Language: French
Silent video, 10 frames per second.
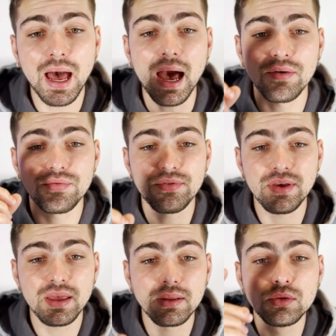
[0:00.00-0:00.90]
a
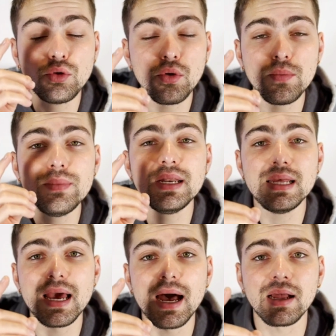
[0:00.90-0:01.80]
fait 2
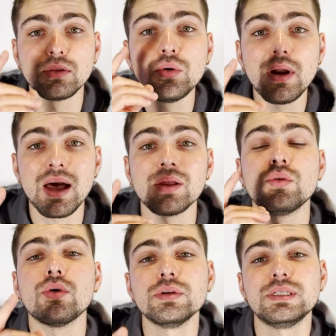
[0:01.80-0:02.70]
milliards de dollars de
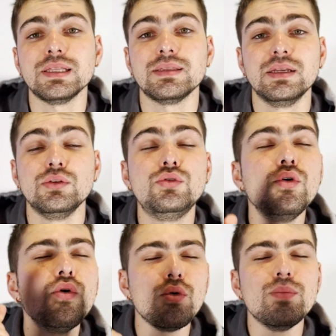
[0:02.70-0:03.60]
recettes.
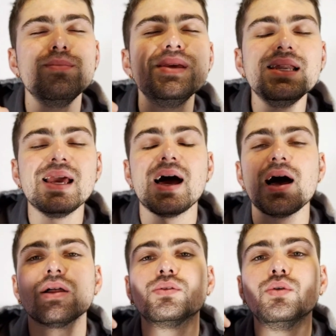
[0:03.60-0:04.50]
2
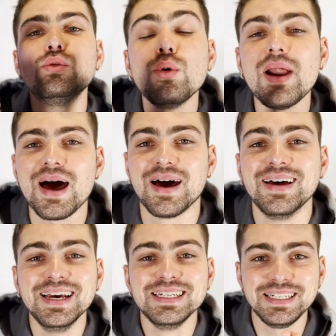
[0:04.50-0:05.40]
milliards de dollars
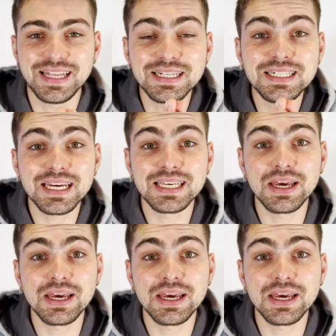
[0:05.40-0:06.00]
c'est-à-dire qu'il